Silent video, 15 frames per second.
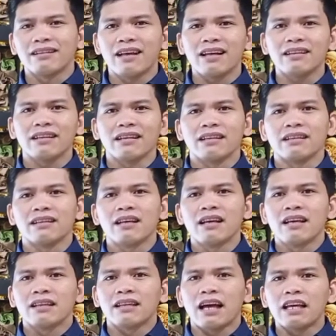natin,
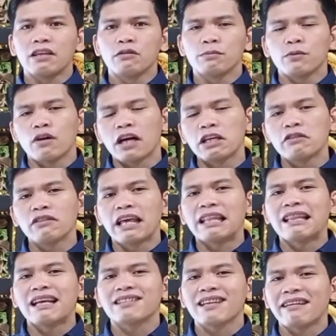tayo po ngayon ay
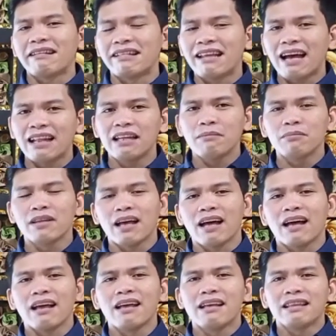nasa ilalim na
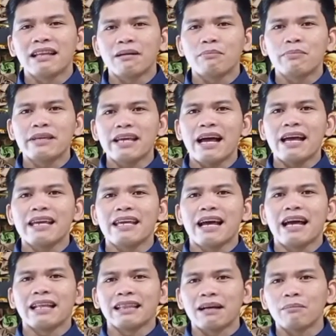ng
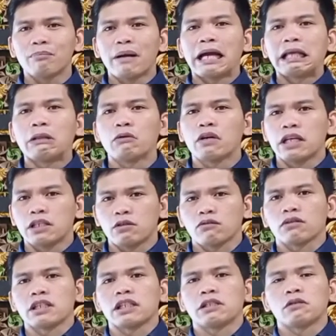biyaya ng Panginoong Heso
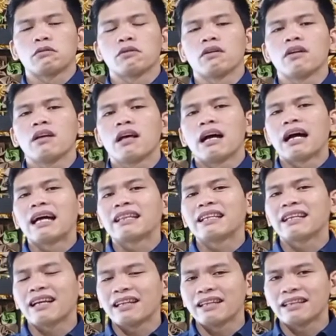Kristo ang ating
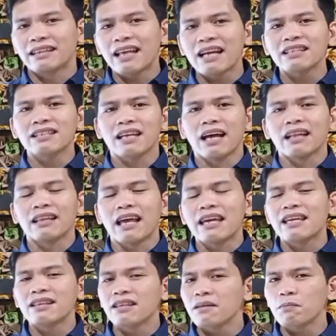kaligtasan ay
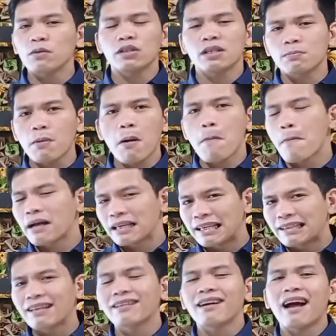hindi po sa
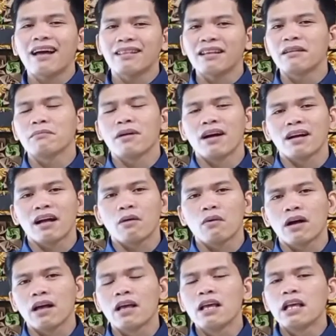pamamagitan ng ating
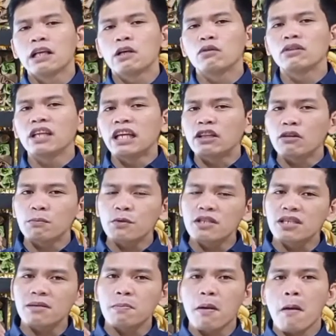magawa, kundi ito po
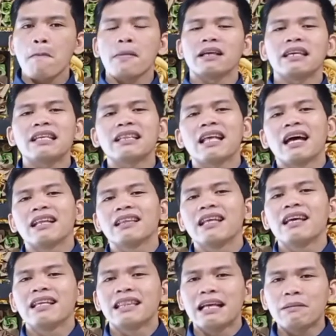sa pamamagitan
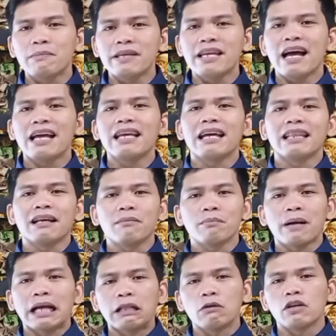ng biyaya ng
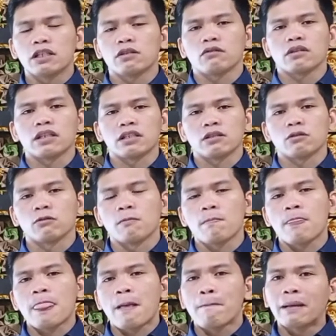Panginoong Kristo.
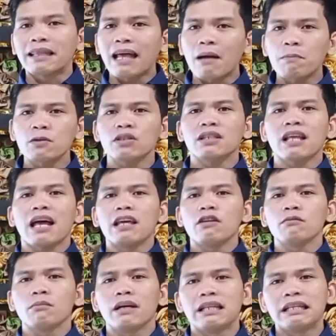Matapos tayong
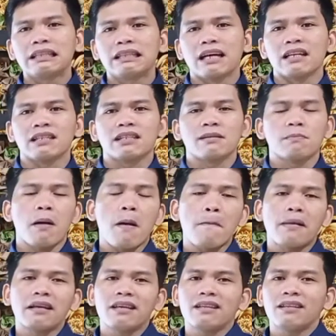maligtas sa
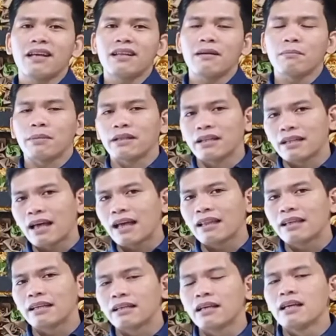pamamagitan ng
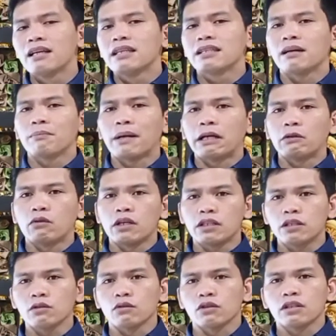pananalig sa Panginoong
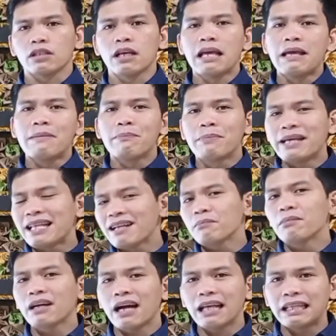Hesus, bilang
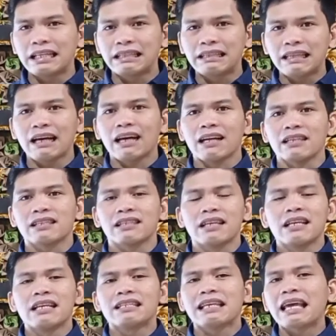mga ligtas
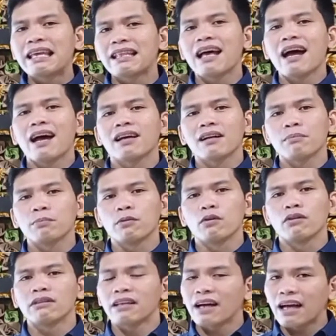sa hinaharap po,
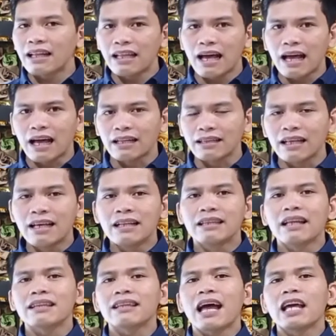nakalaan
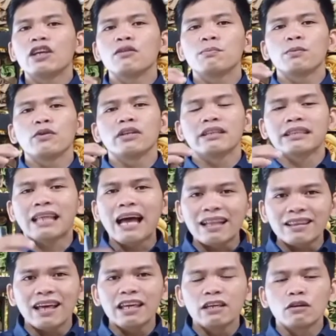na tayo po'y
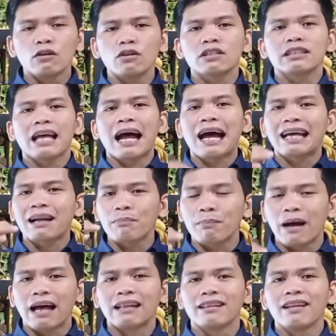tatayo sa
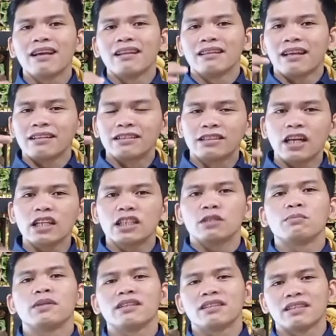harapan ng
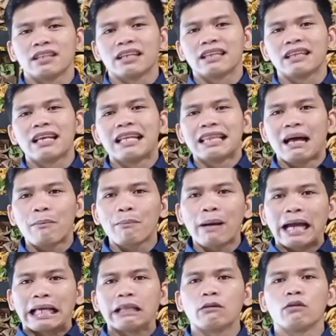judgment seat ng
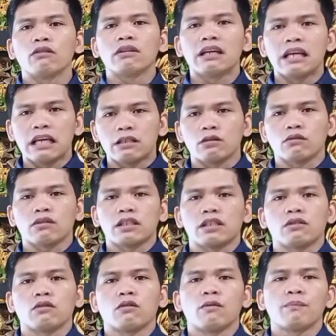Panginoong
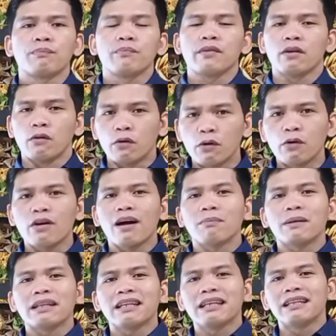Kristo. Oo
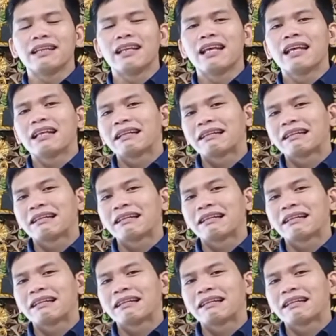kapatid,